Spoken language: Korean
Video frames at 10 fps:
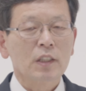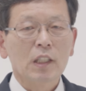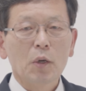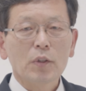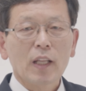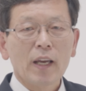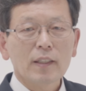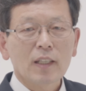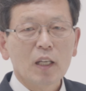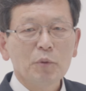지나온
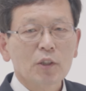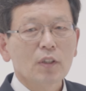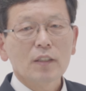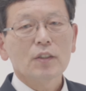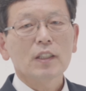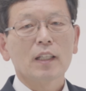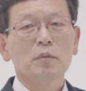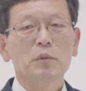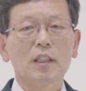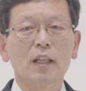나의 삶이 어떠한 것이
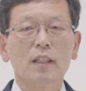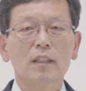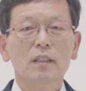아닙니다.